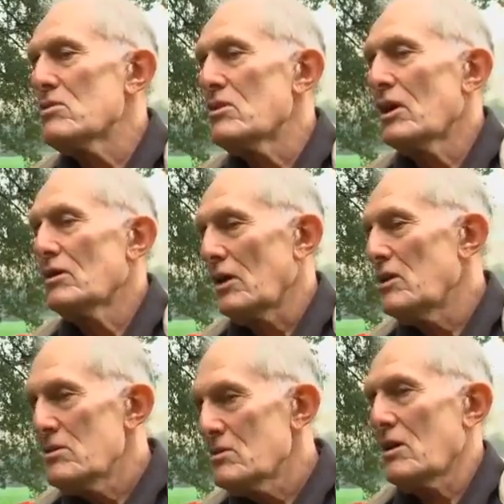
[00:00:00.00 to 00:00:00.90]
sind, dann
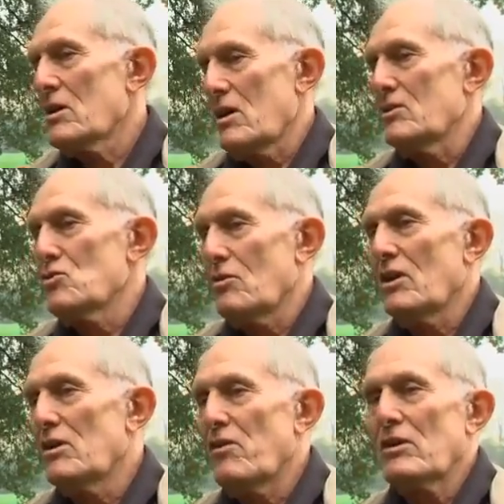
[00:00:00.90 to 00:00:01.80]
ist der Kahn schon
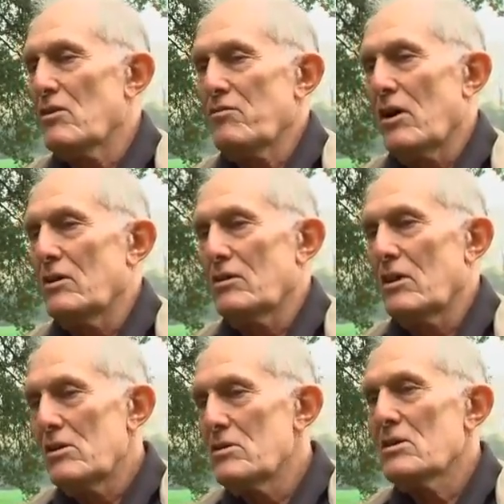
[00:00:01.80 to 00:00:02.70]
an die Wand gefahren.
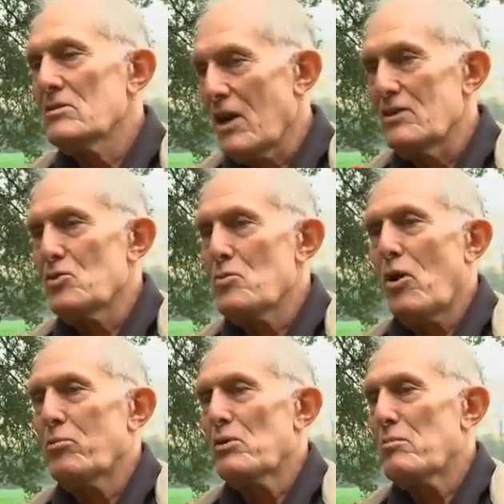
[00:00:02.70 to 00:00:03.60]
Dann ist das Ganze
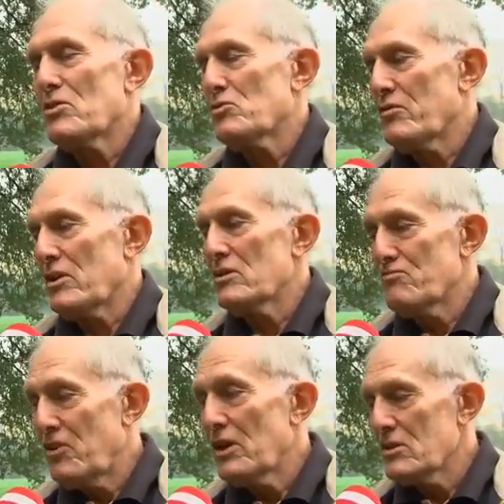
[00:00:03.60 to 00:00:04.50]
überhaupt nicht mehr zu
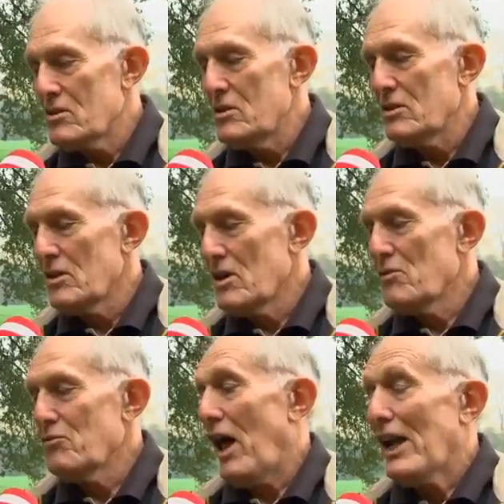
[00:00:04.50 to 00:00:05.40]
finanzieren.
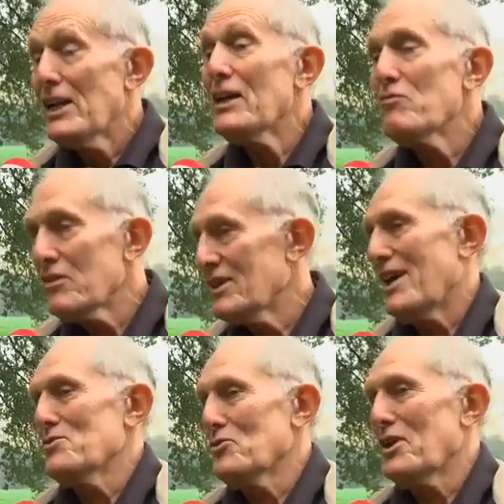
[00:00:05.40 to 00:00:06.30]
Vor allen Dingen wird
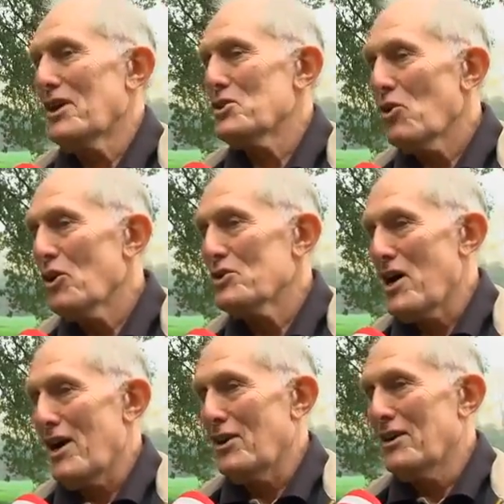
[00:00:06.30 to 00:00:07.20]
also der
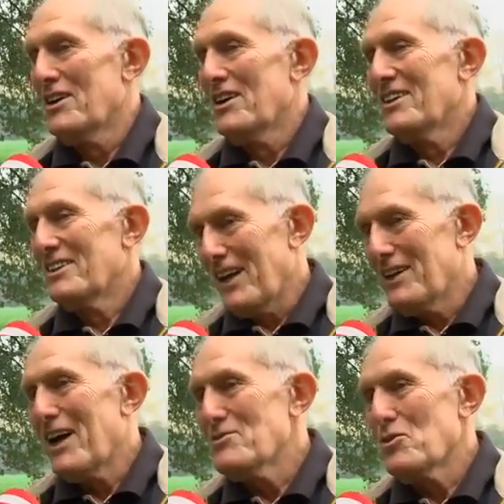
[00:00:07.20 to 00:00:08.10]
Steuerzahler
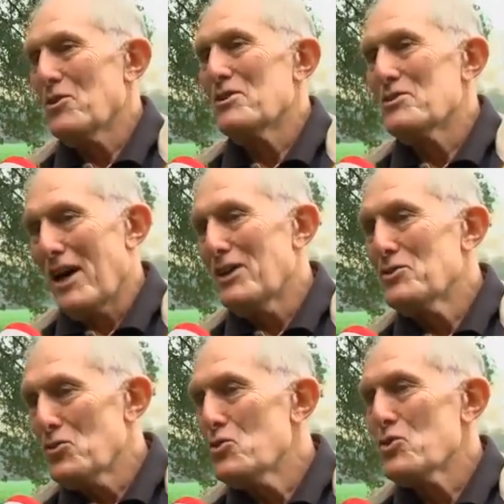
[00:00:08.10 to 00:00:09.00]
dann also seine
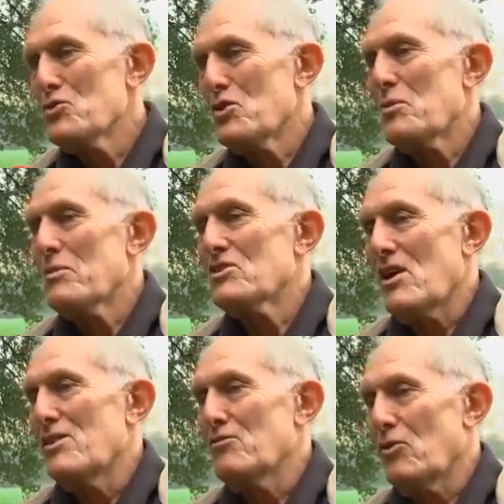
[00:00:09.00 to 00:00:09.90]
Zuschüsse nicht mehr
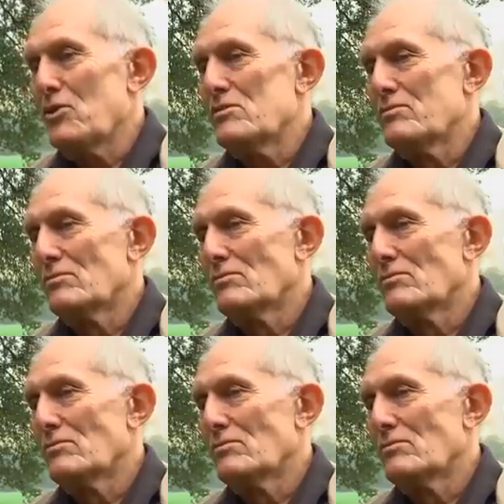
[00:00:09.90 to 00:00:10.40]
zahlen wollen.